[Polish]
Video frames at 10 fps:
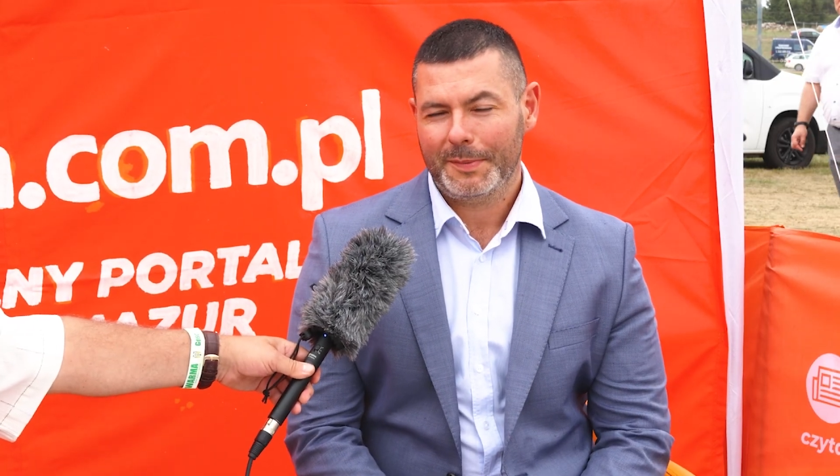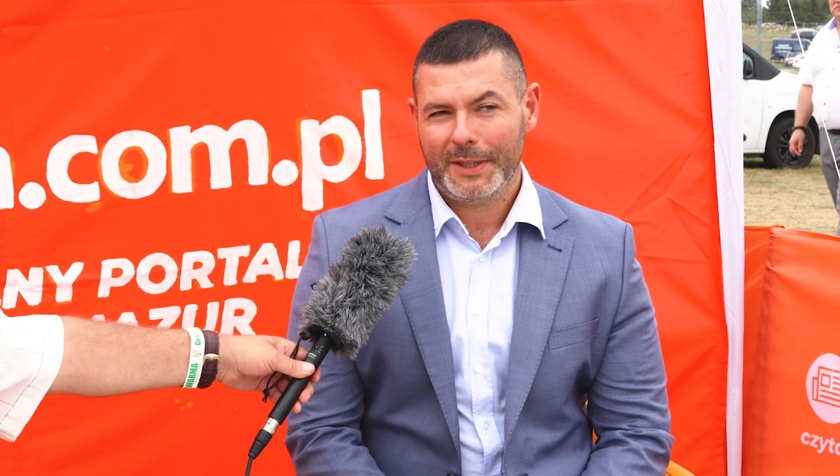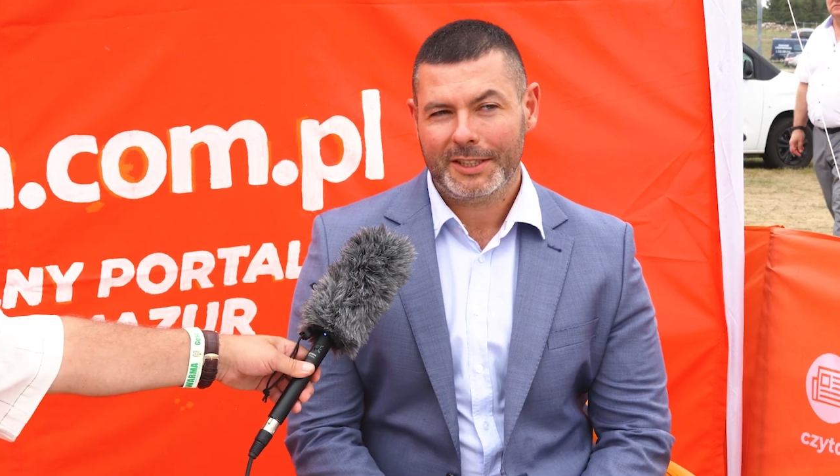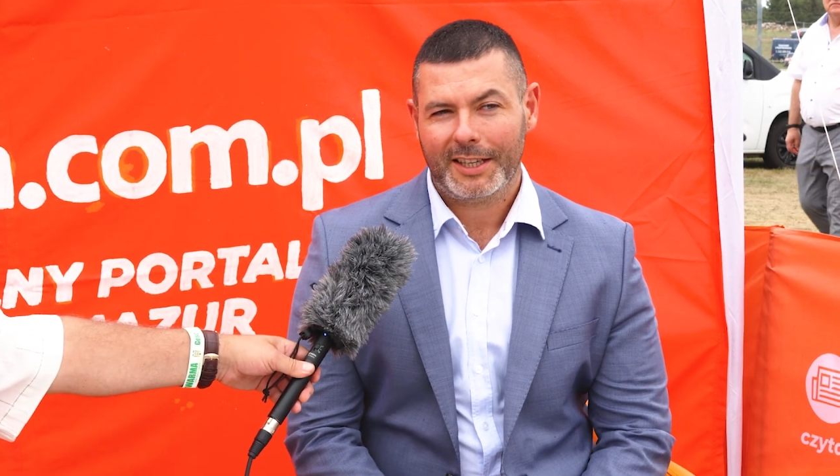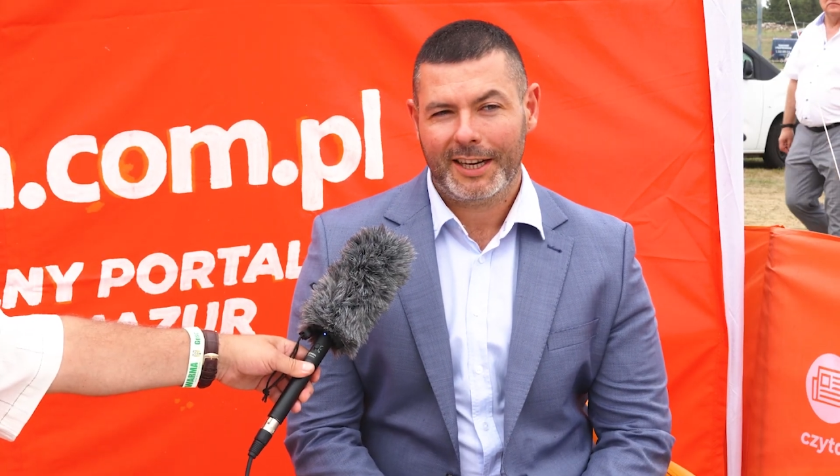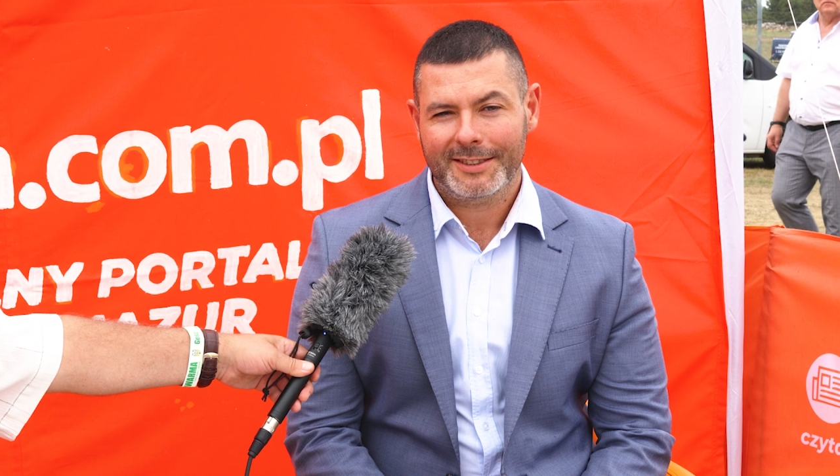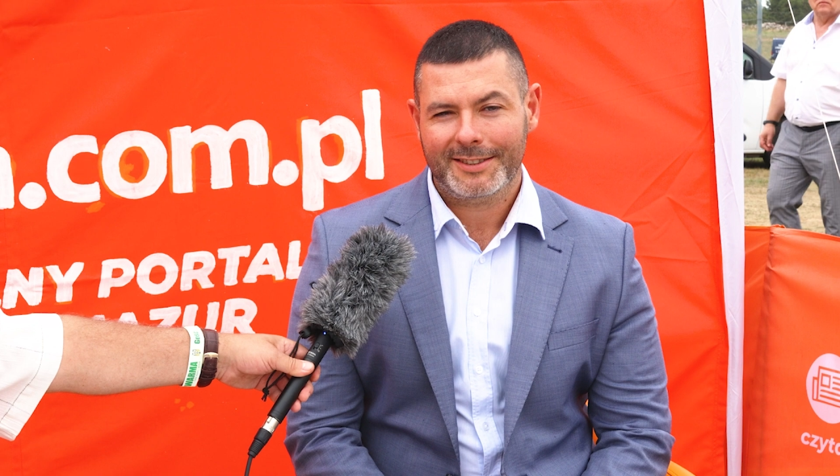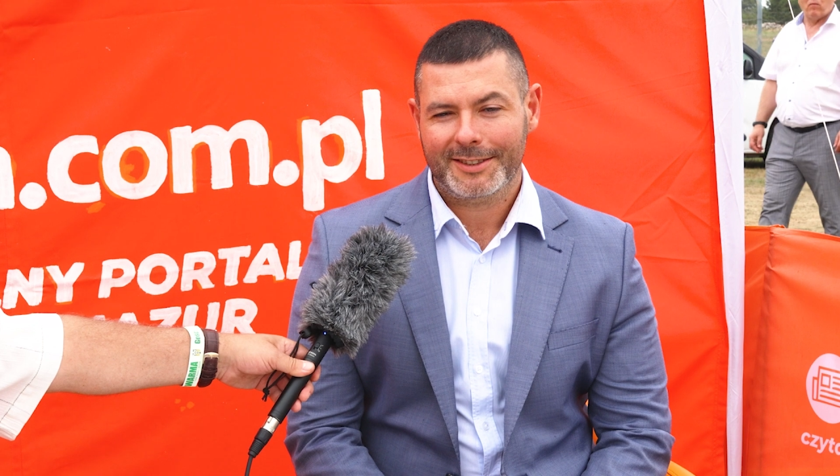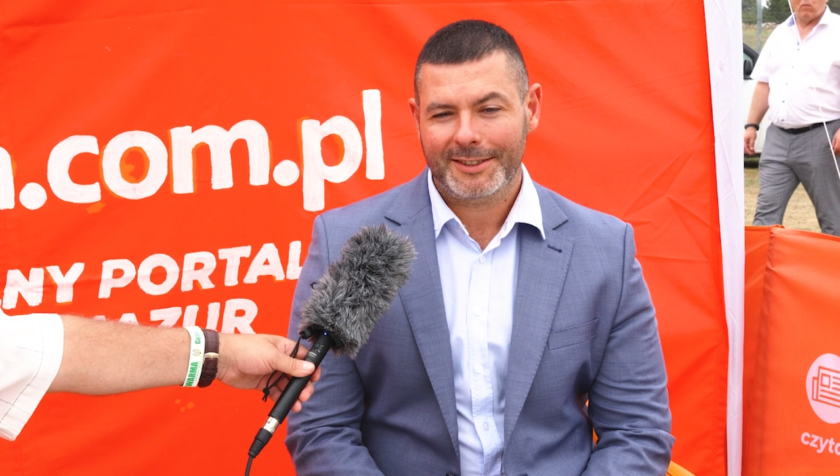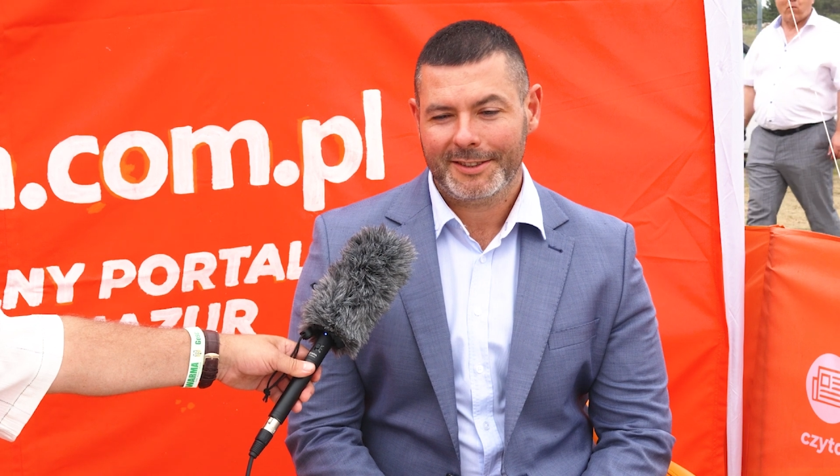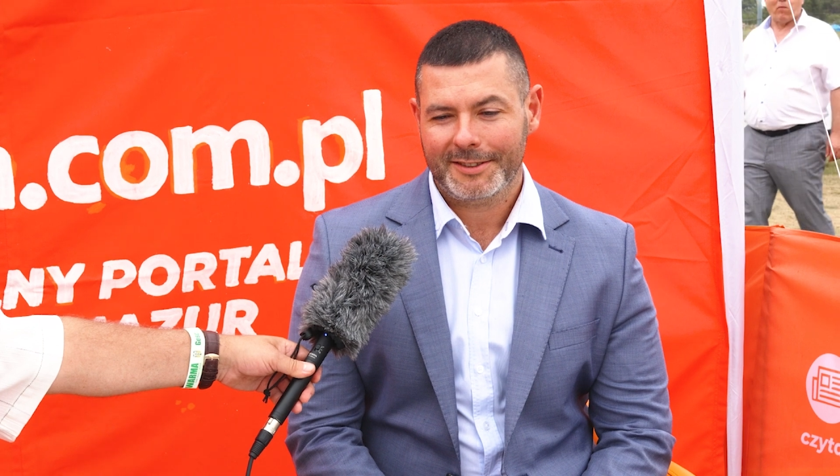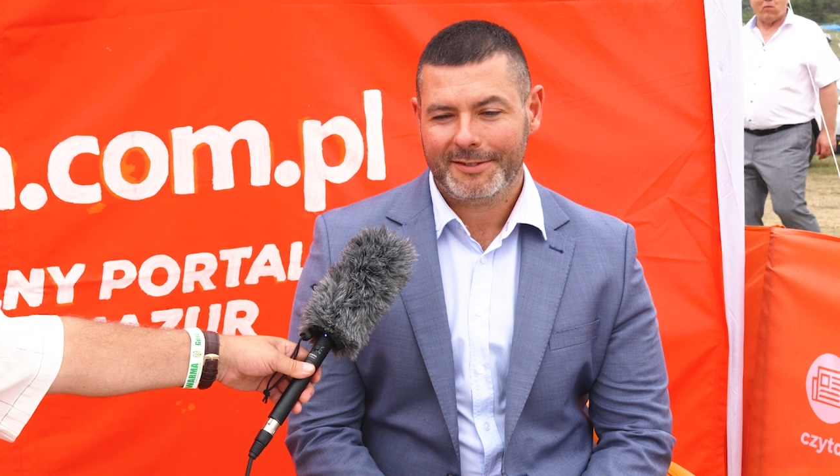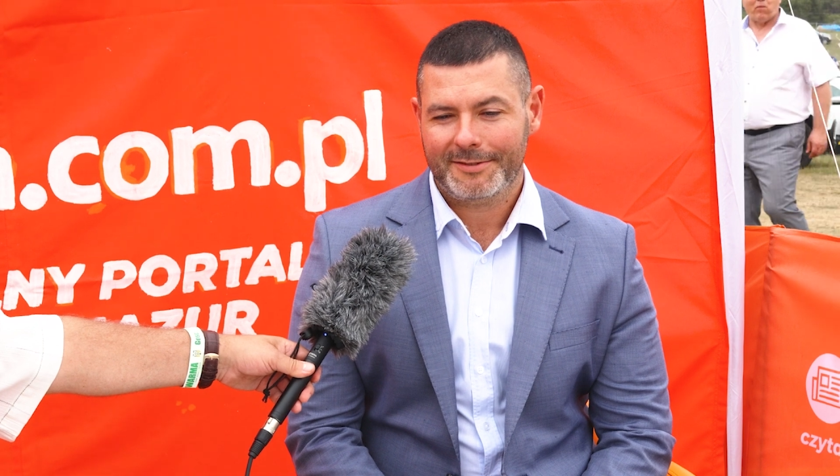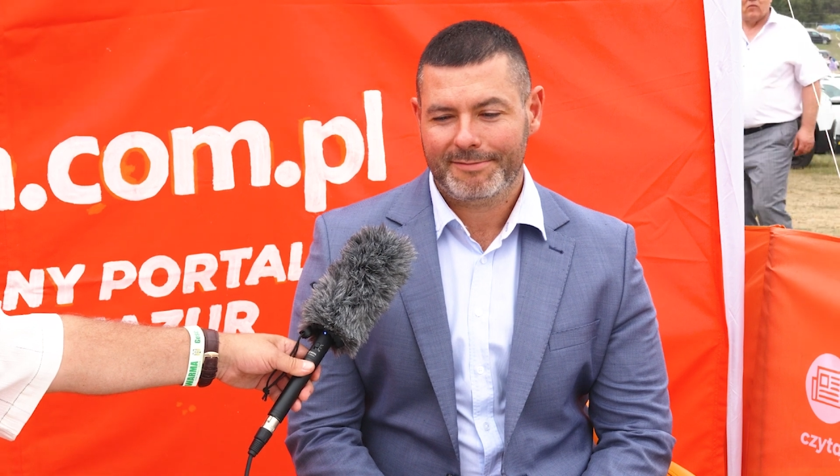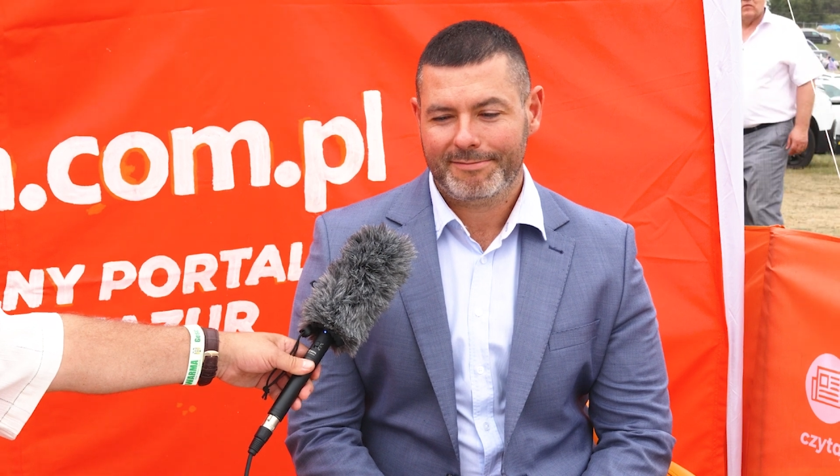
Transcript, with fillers: mieszkańcy,